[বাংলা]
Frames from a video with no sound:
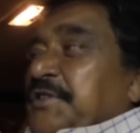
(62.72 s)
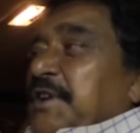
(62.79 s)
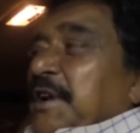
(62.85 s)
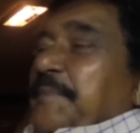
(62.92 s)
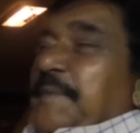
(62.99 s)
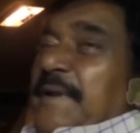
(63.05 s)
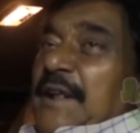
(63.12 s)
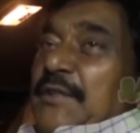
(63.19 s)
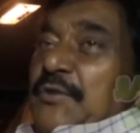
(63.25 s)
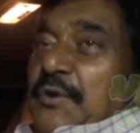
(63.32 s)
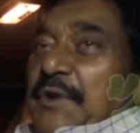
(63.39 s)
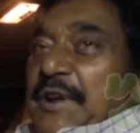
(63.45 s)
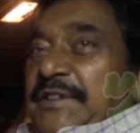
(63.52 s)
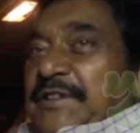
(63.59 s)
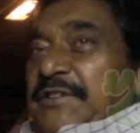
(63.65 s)
শিল্পীরা
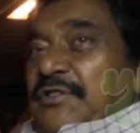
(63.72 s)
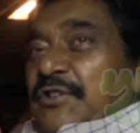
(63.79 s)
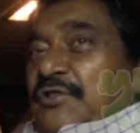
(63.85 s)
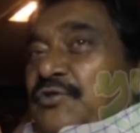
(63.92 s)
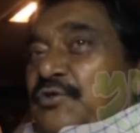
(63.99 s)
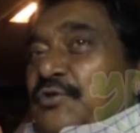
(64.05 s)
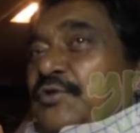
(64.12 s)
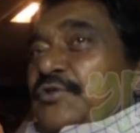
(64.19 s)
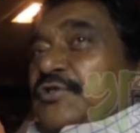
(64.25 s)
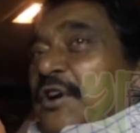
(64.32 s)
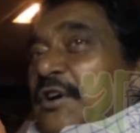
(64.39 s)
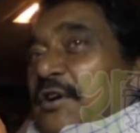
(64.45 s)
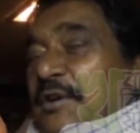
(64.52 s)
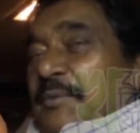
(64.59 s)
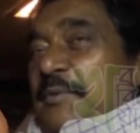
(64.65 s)
দৌড়ে এসেছিল শুধু
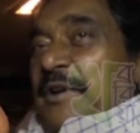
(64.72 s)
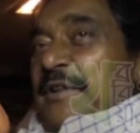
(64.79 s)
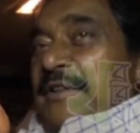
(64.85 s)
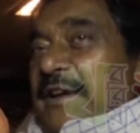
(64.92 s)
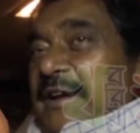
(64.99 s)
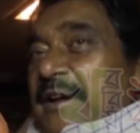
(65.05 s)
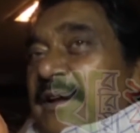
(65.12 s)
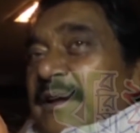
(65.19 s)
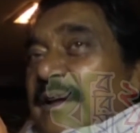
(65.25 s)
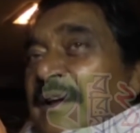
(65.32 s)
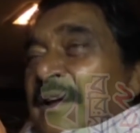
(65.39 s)
জঙ্গলমহল থেকে